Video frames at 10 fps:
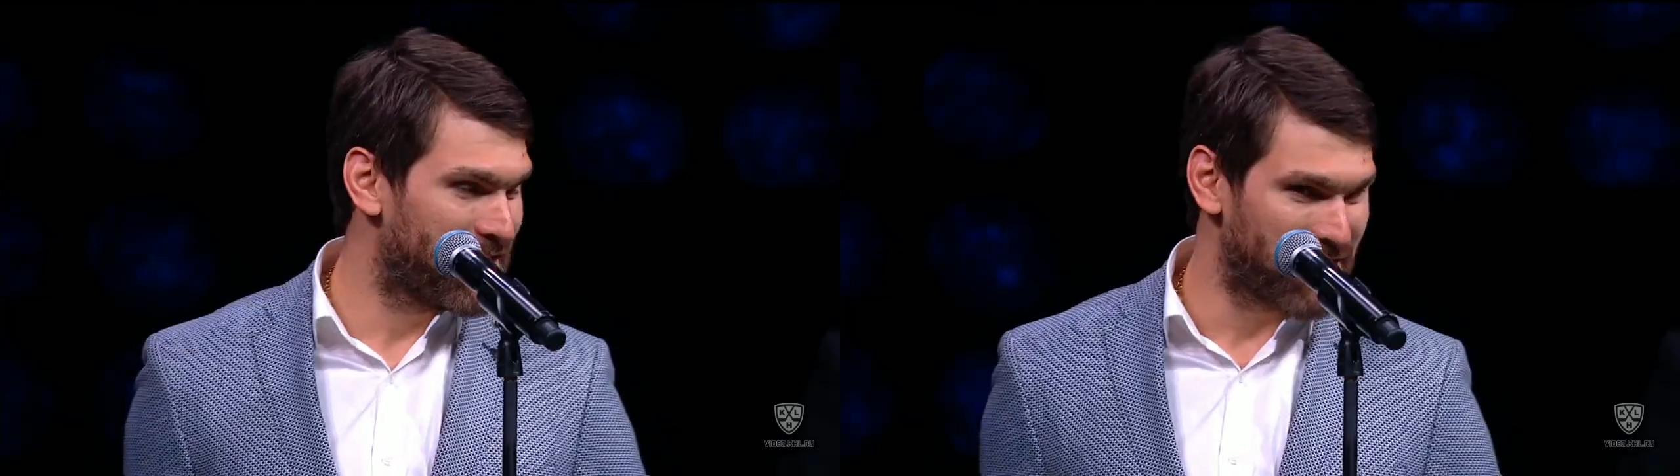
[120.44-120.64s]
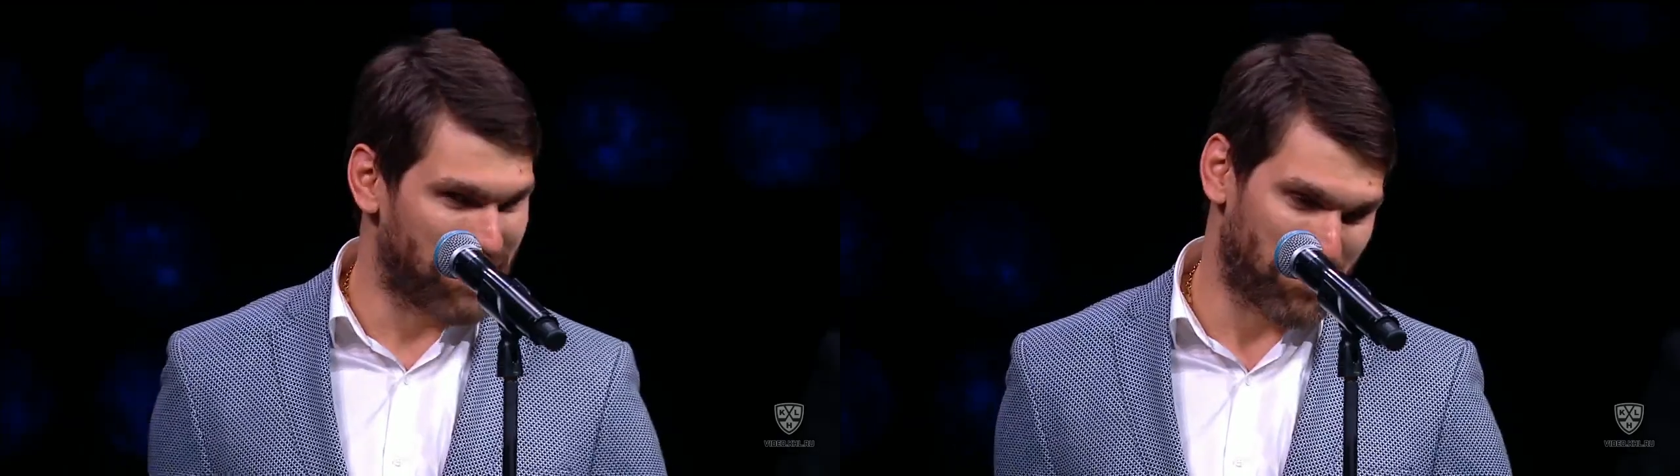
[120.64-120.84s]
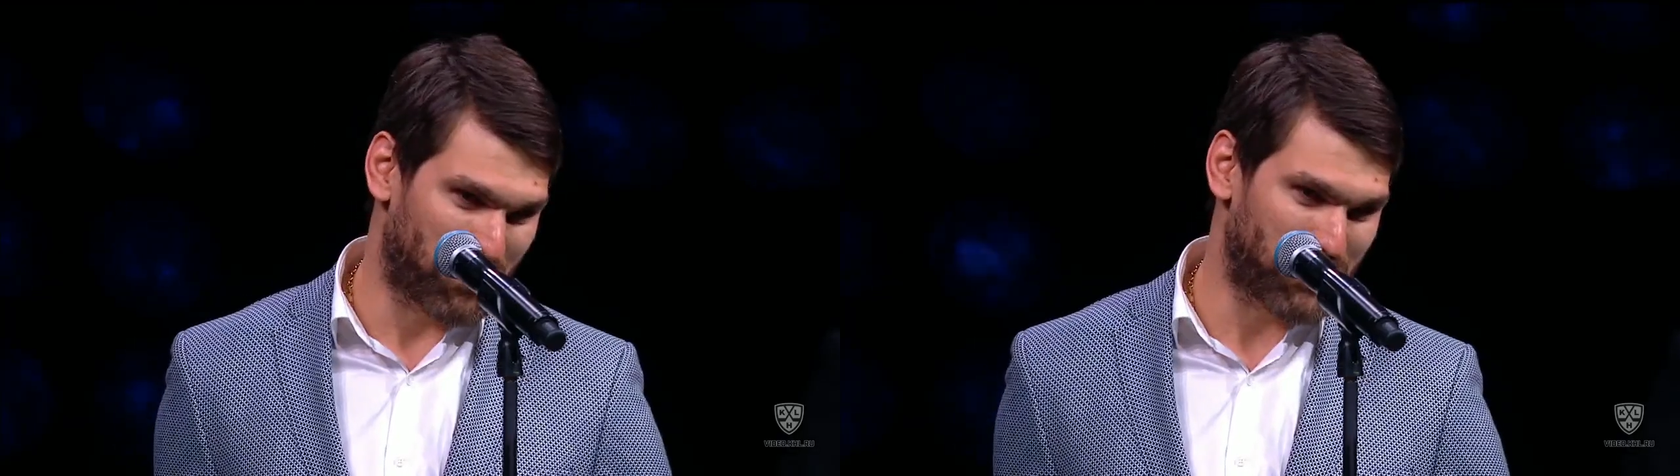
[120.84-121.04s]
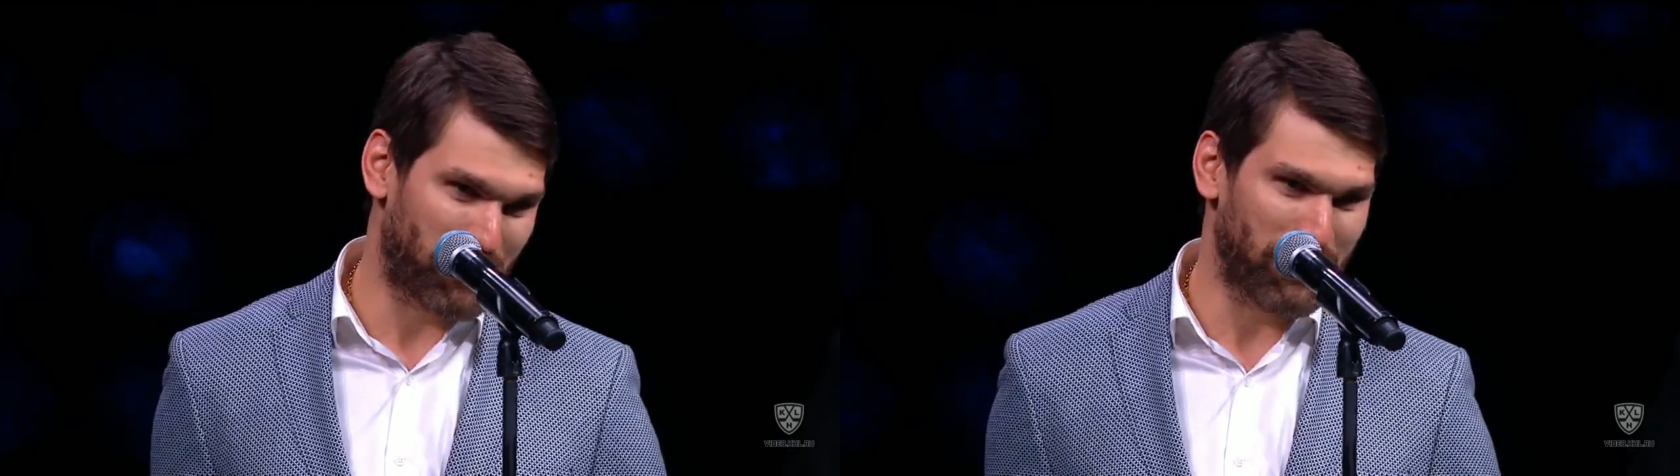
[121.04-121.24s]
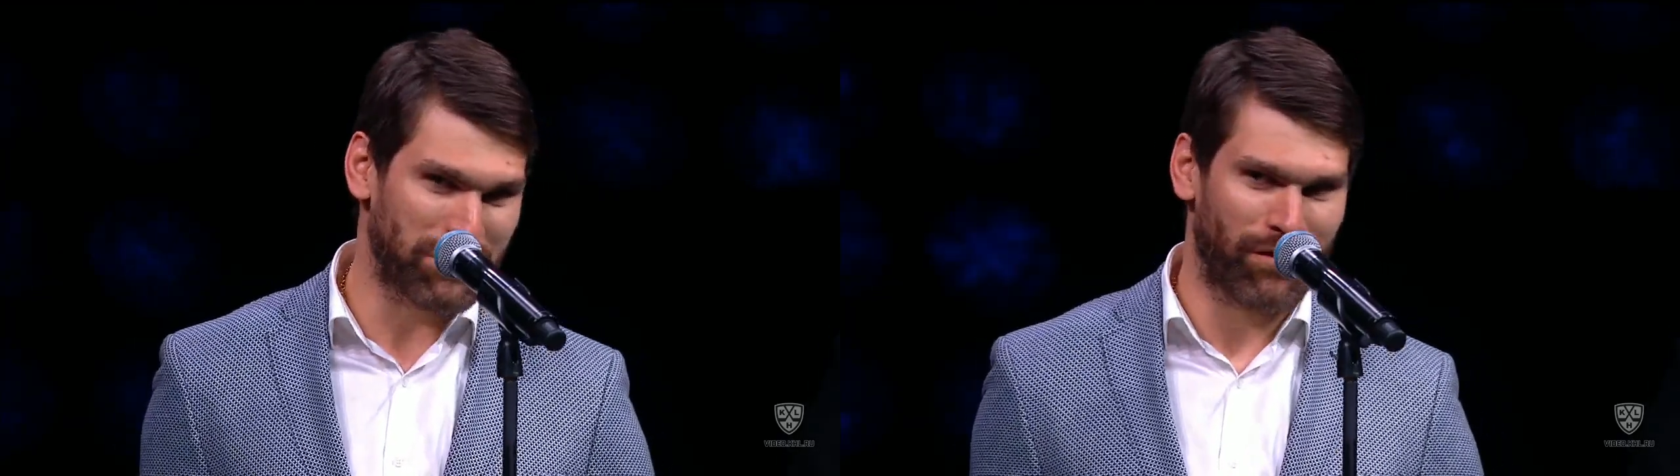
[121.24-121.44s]
э,
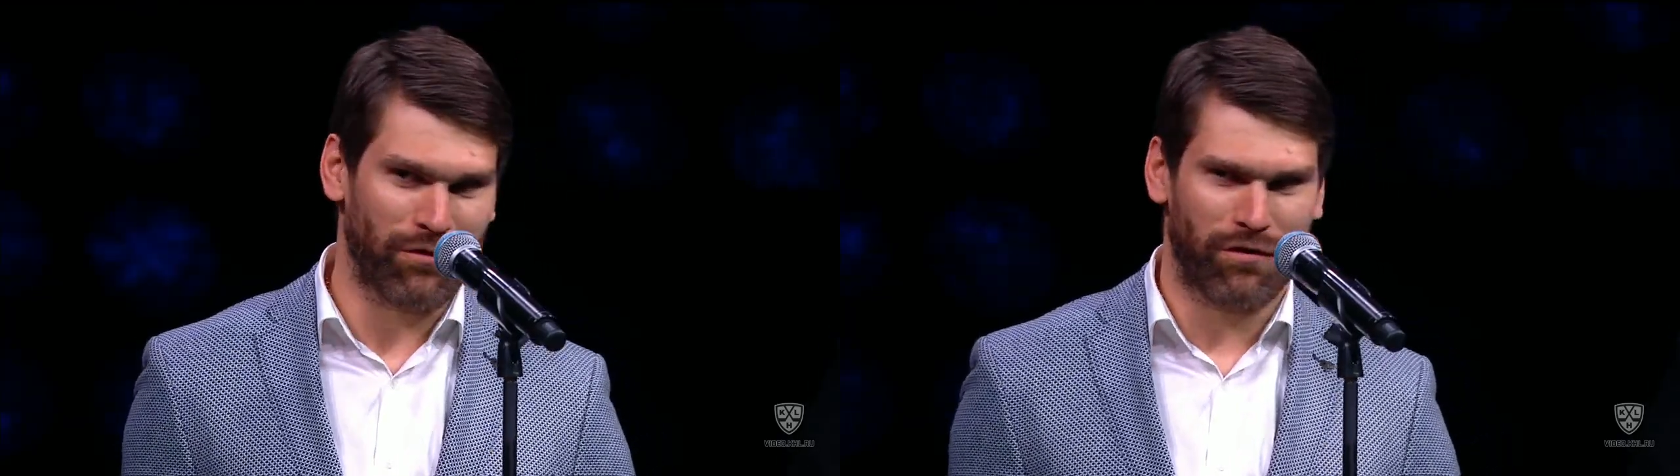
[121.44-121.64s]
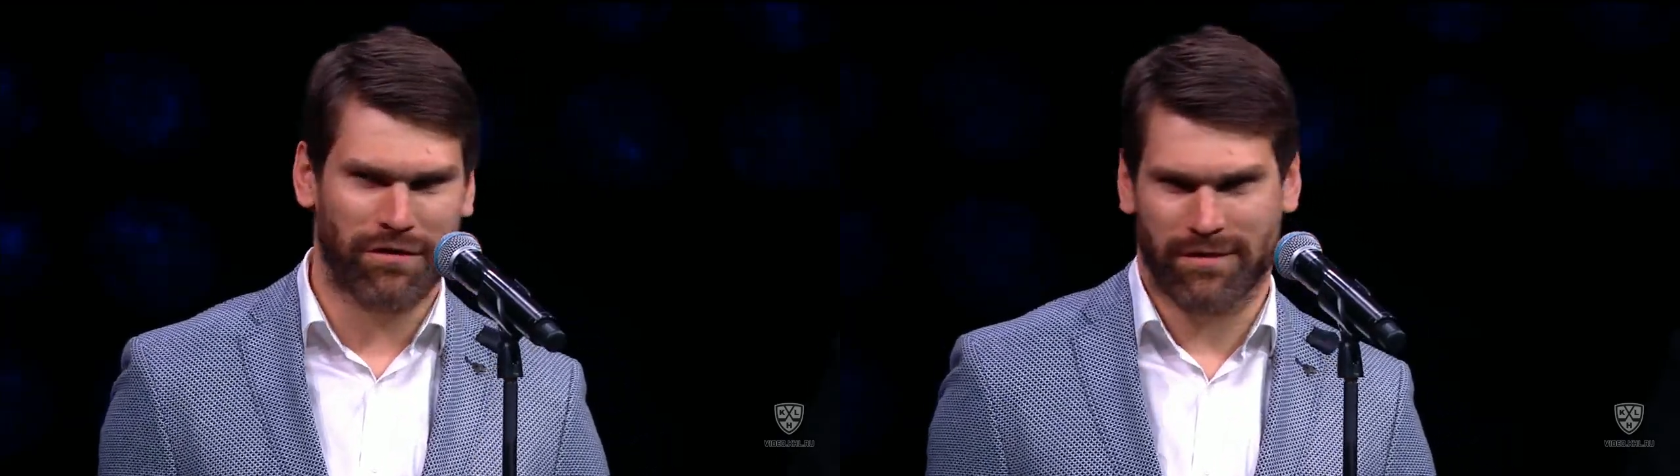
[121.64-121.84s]
поступил звонок,